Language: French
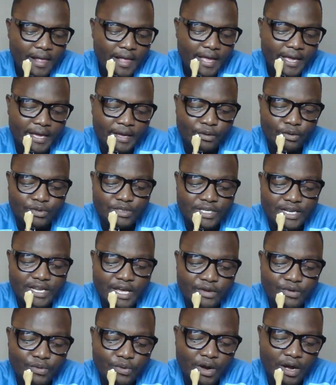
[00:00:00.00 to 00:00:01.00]
Et Roselyne
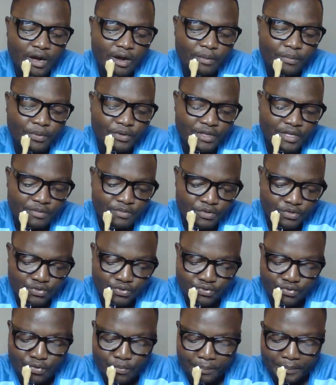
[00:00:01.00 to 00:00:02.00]
Layo a remporté bien
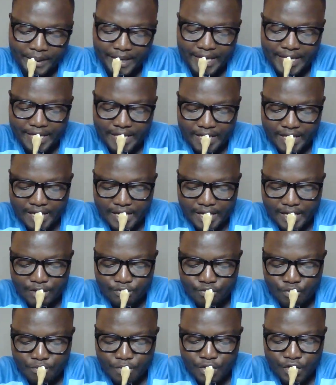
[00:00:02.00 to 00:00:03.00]
sûr le prix
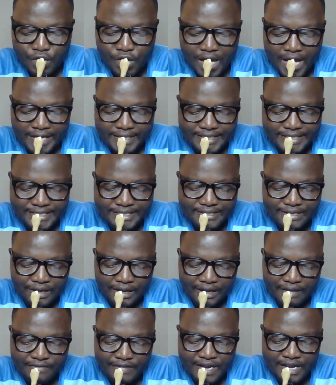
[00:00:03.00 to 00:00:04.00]
de meilleur artiste
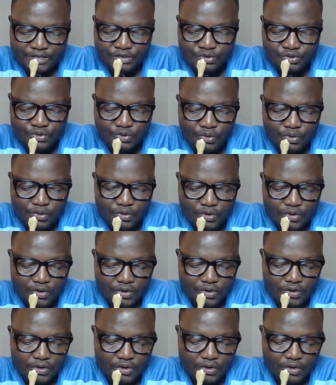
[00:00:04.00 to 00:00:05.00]
révélation
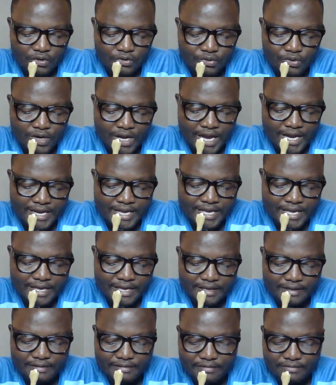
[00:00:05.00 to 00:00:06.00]
euh, de l'année.
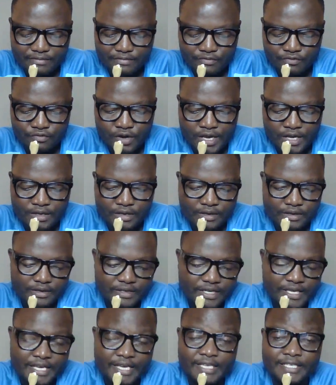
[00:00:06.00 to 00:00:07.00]
Vous voyez
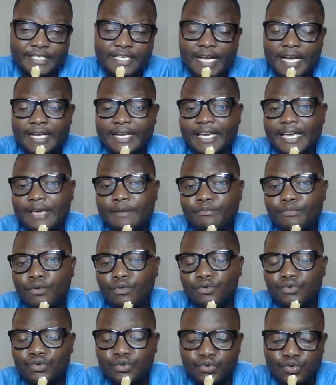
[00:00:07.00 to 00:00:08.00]
et ça a créé
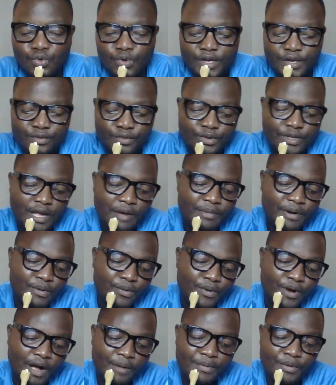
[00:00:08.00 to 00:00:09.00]
beaucoup de tollé, notamment
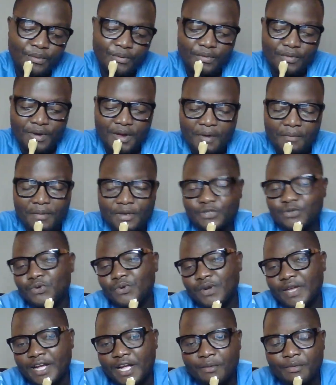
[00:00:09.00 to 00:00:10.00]
au Cameroun, parce que
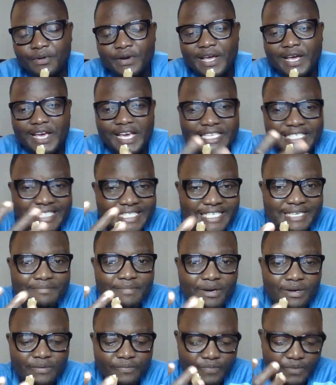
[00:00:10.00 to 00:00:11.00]
les Camerounais
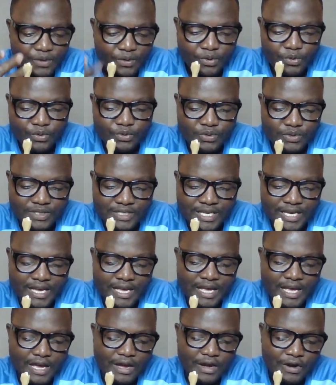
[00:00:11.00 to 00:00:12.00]
estiment que c'est
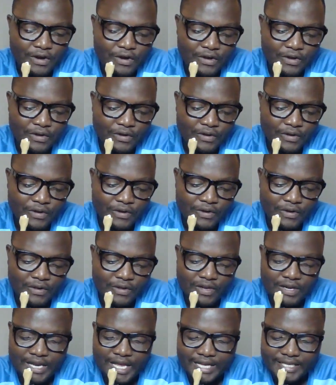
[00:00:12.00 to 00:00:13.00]

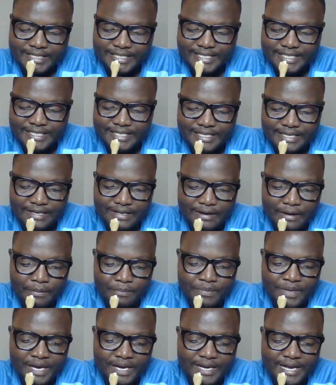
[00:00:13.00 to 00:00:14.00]
euh, l'artiste
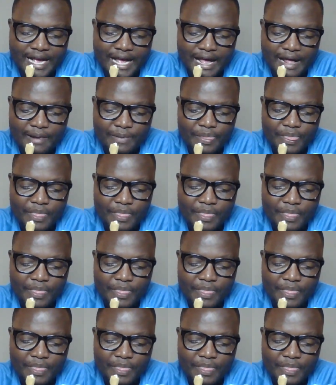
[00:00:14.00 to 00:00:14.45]
Bianca,